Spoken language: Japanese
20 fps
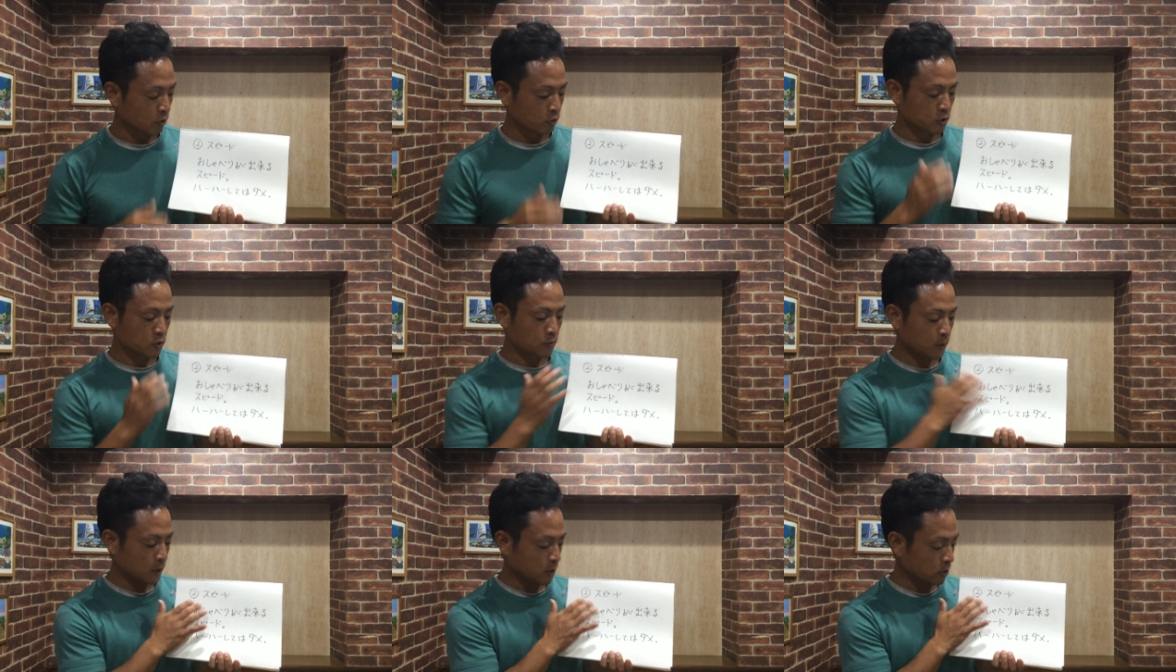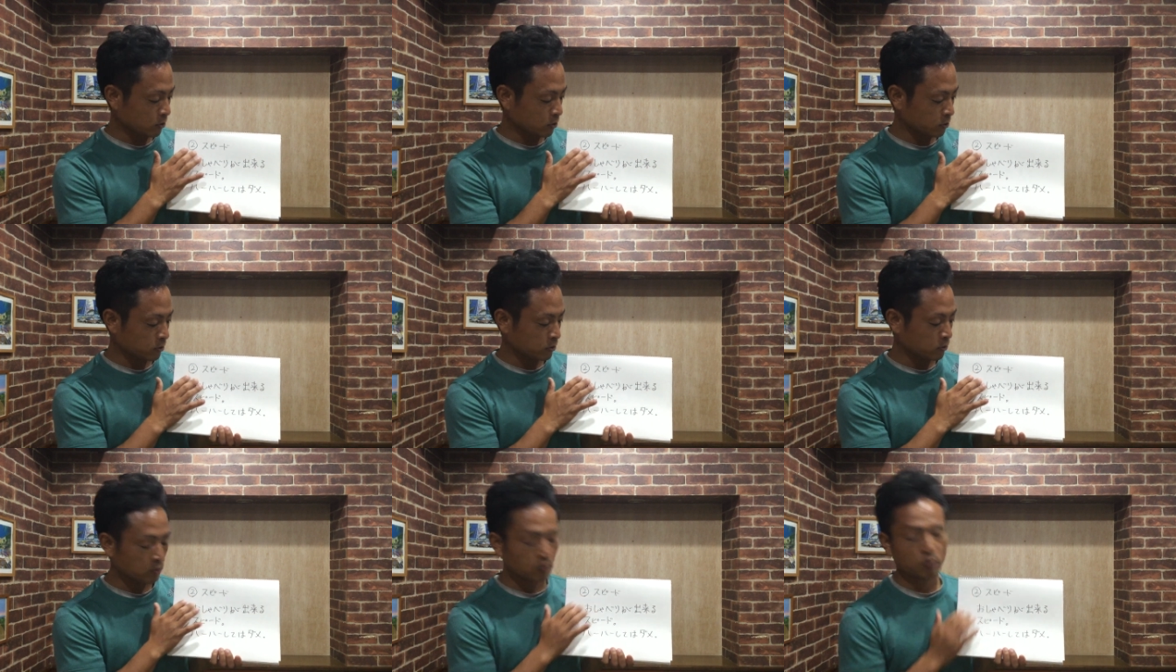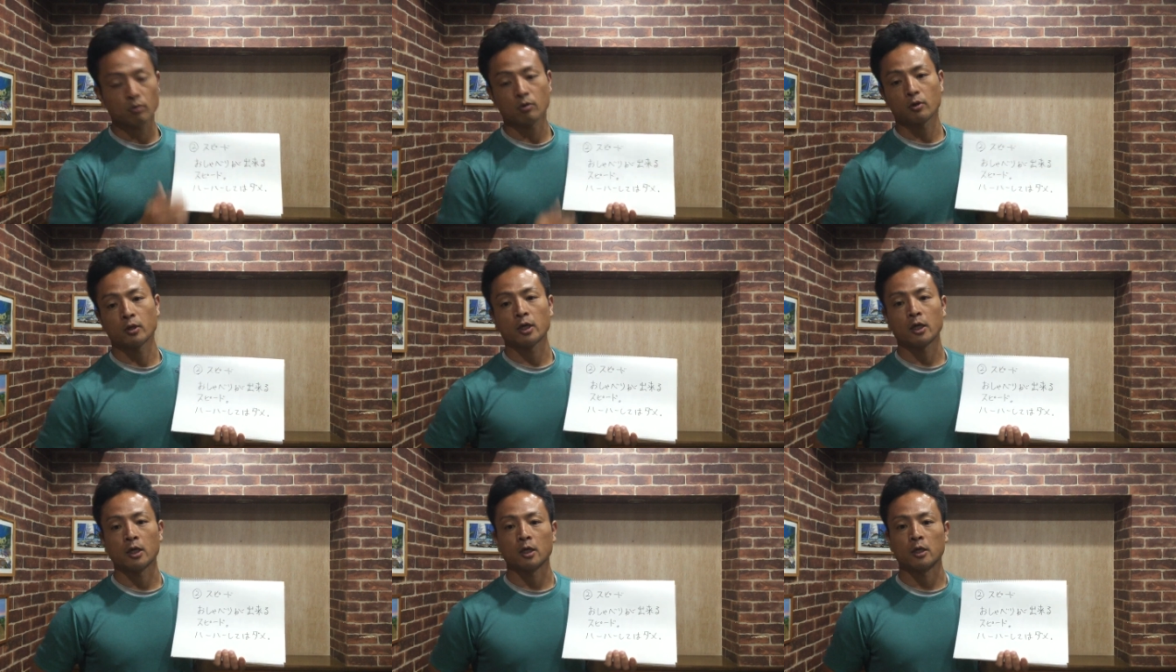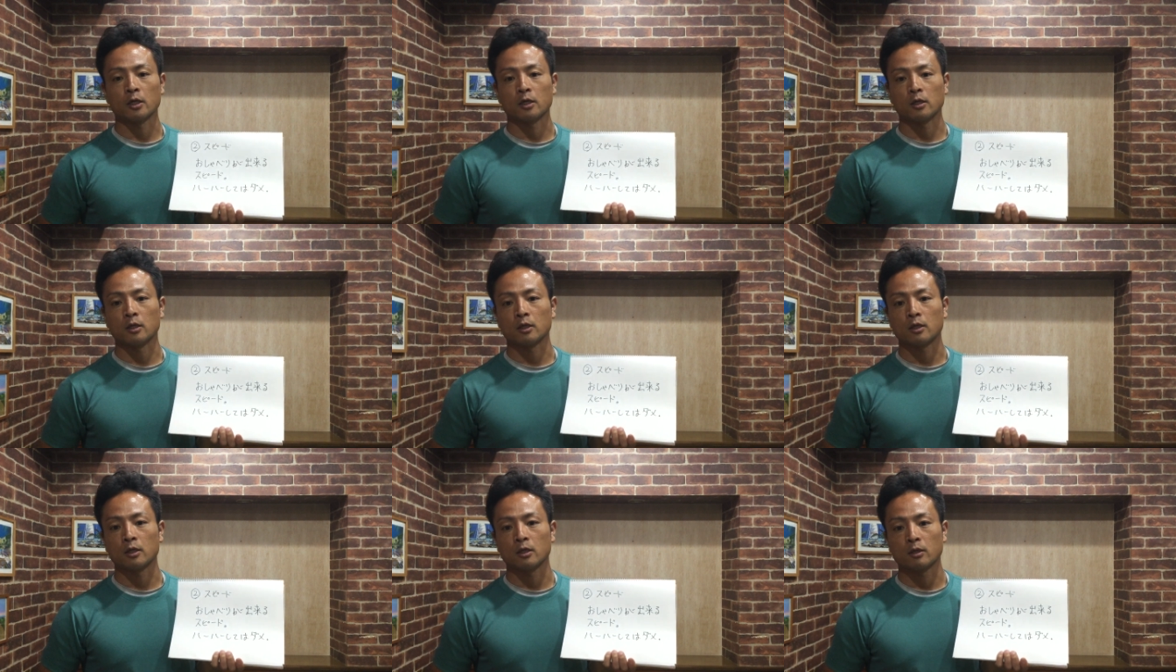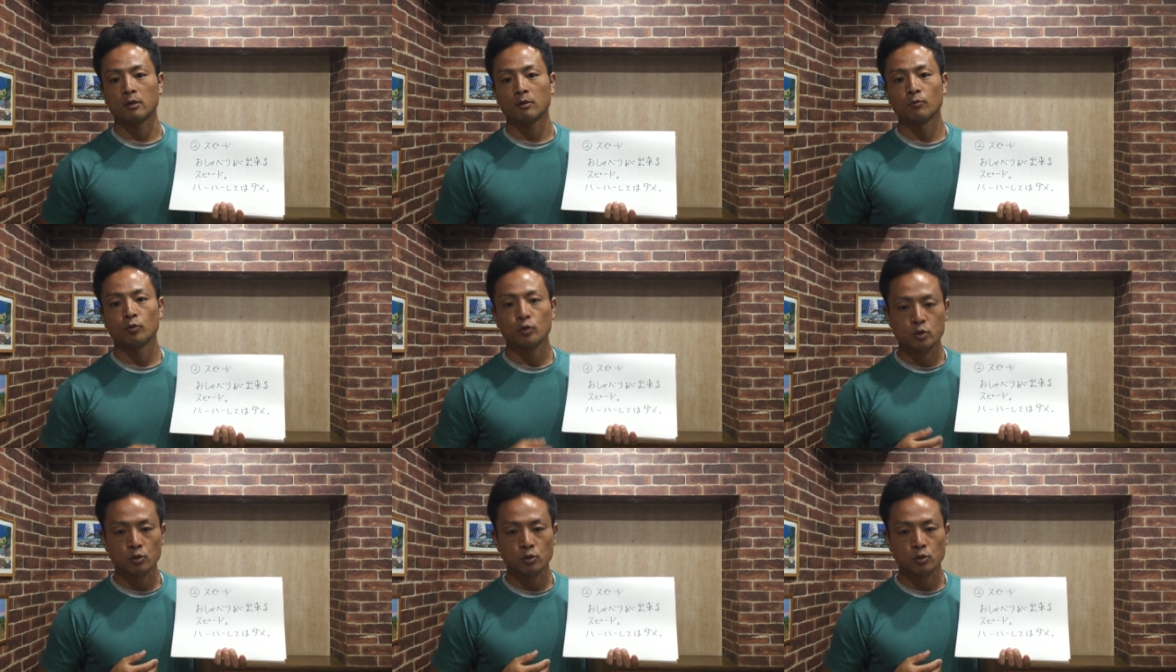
このスピードの、えー、